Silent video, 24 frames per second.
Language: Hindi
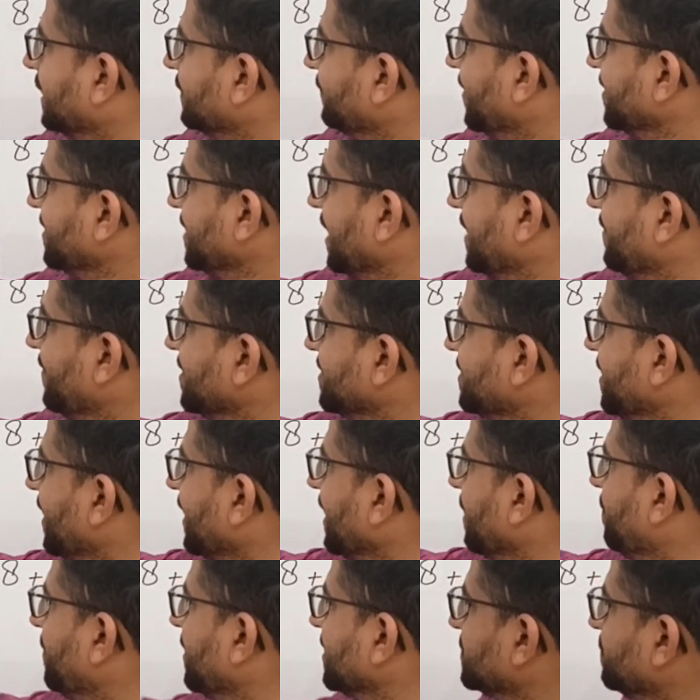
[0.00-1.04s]
साथ वैसे का वैसे आ
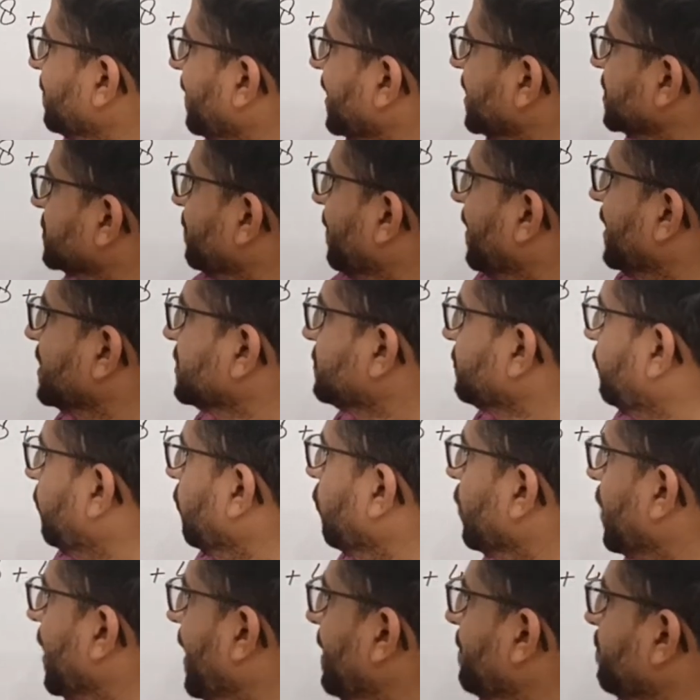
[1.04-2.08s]
गया प्लस माइनस माइनस
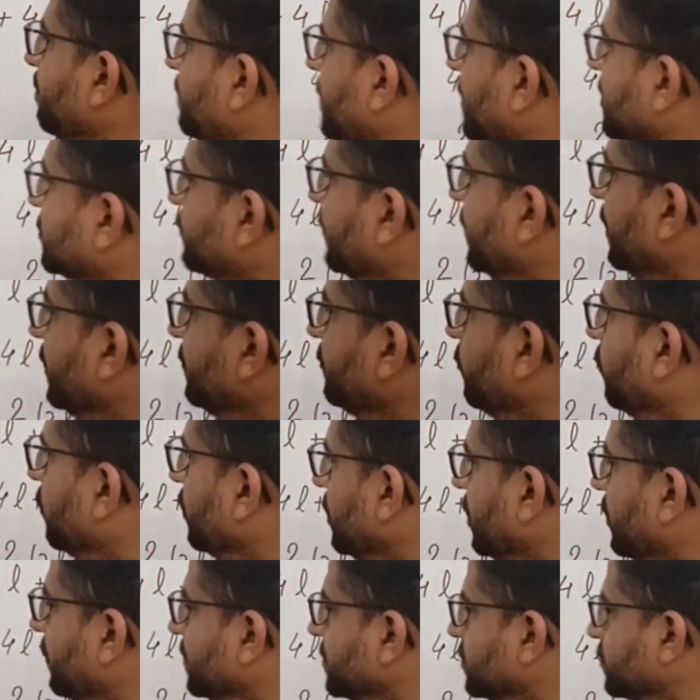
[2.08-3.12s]
फोर एम प्लस ट्वेंटी
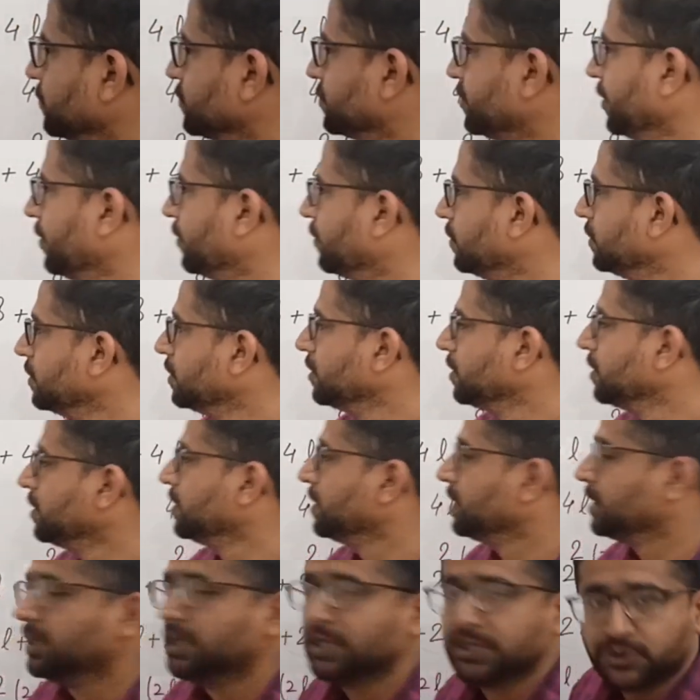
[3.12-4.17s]
फोर इक्वल टू जीरो
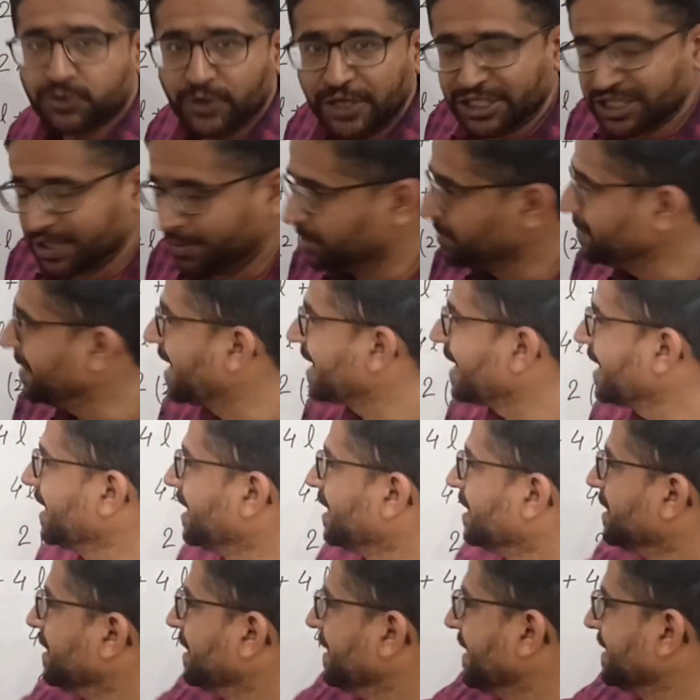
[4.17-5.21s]
स्टूडेंट समझ में आ रहा है
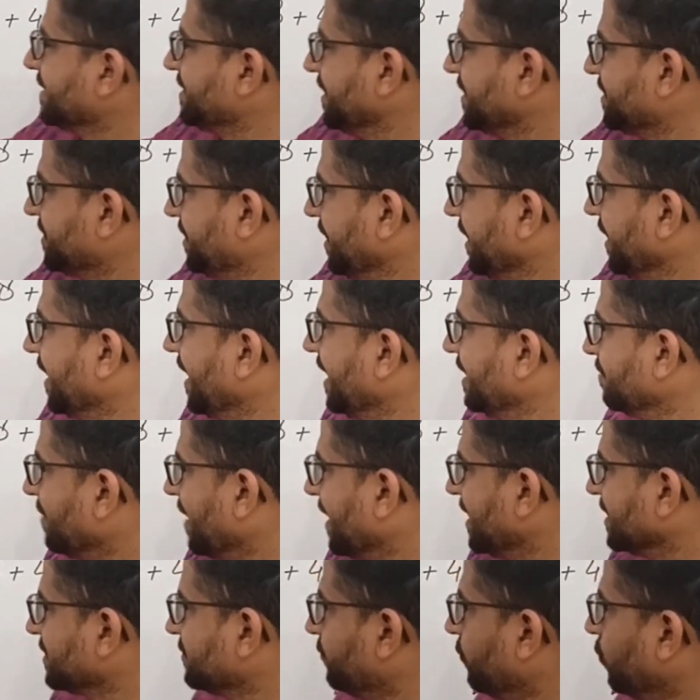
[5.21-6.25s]
ना ये सिक्सटीन एल
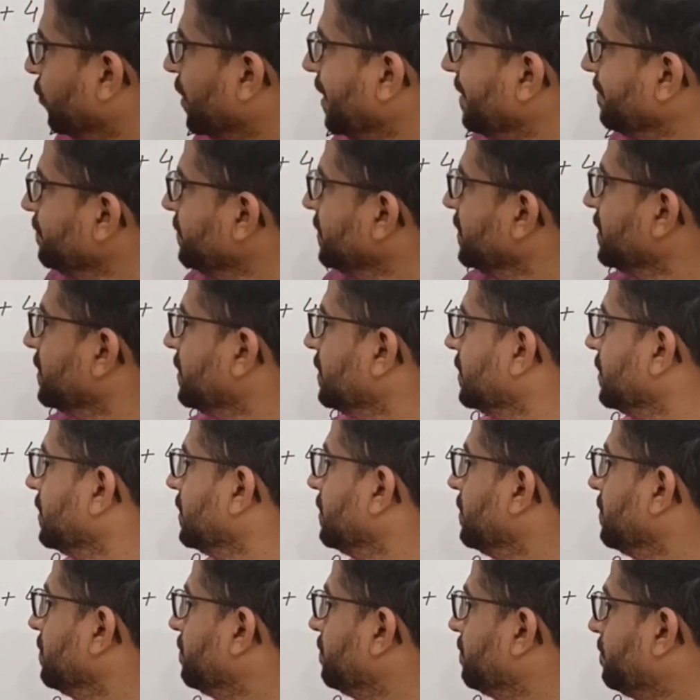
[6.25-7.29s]
माइनस फोर एम
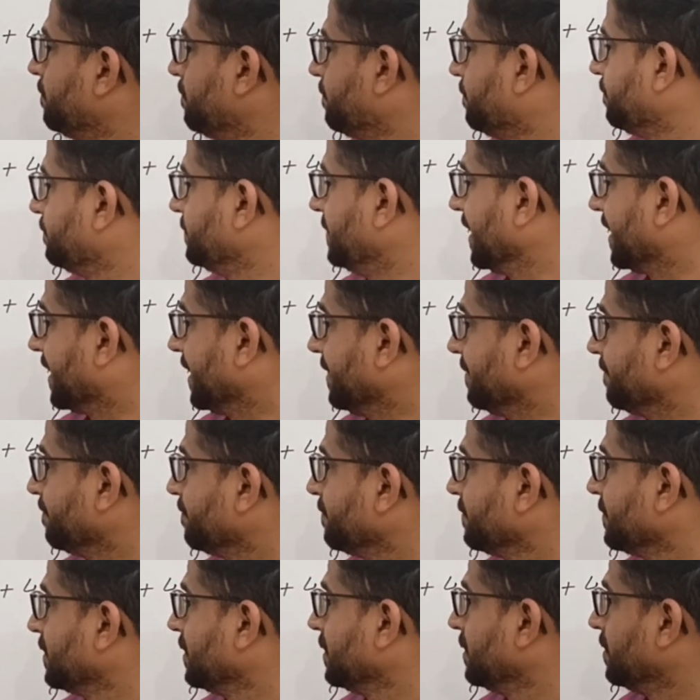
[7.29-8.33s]
देखें
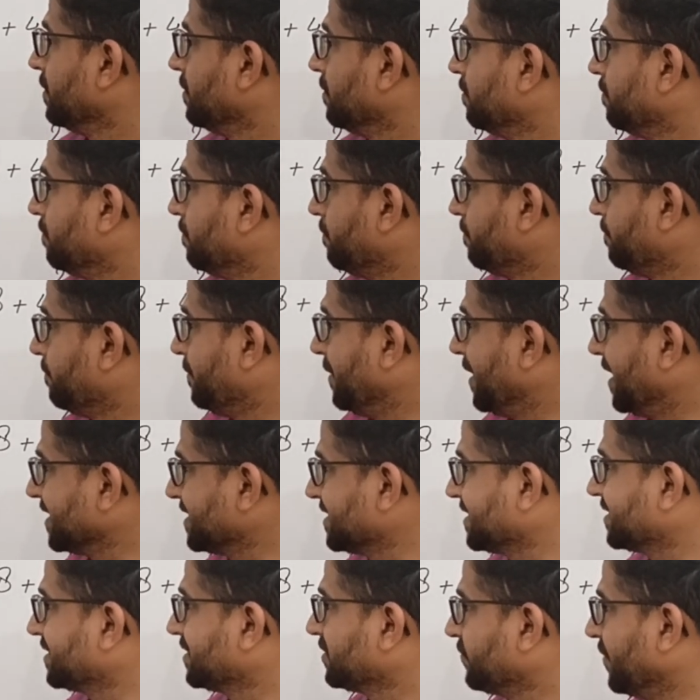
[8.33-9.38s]

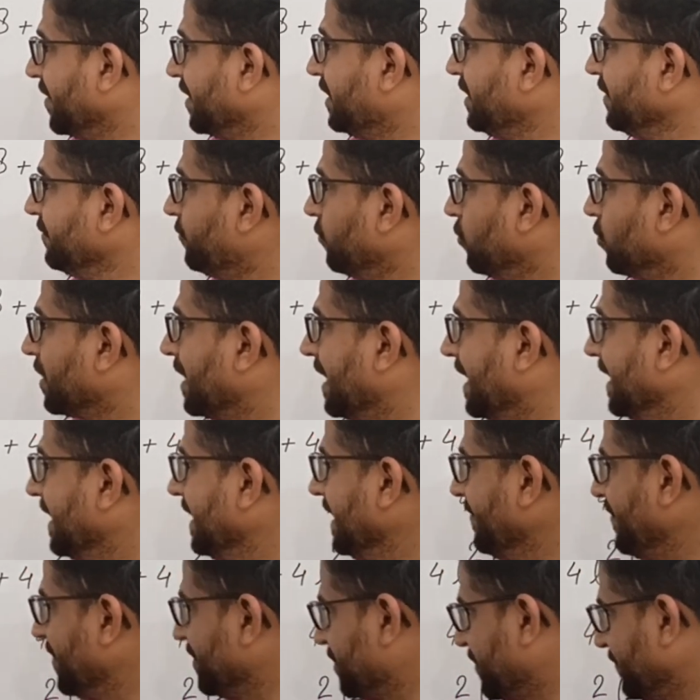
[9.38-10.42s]
प्लस ट्वेंटी फोर
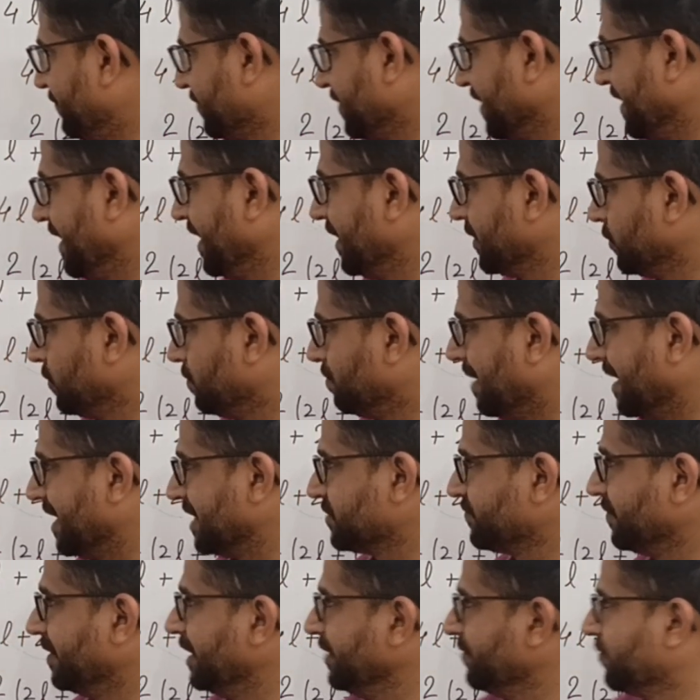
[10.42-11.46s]
है इधर शिफ्ट करेंगे तो
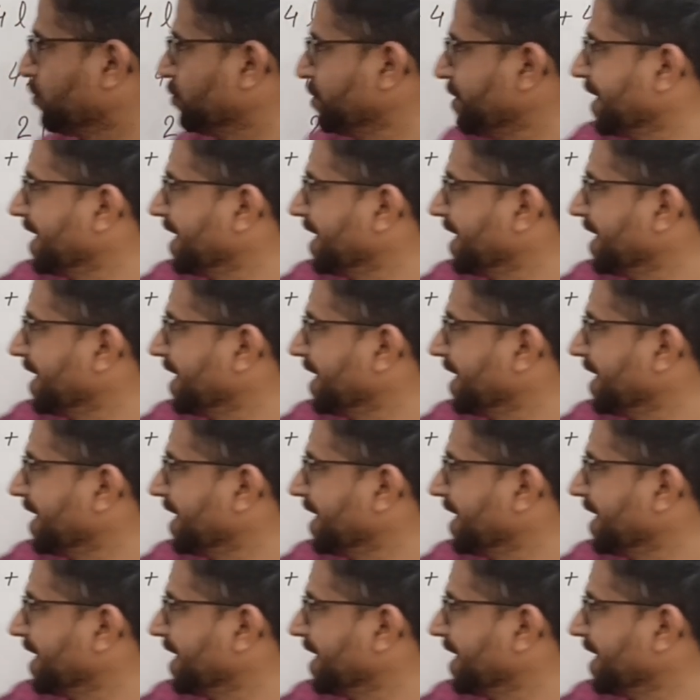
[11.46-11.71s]
माइनस ट्वेंटी फोर हो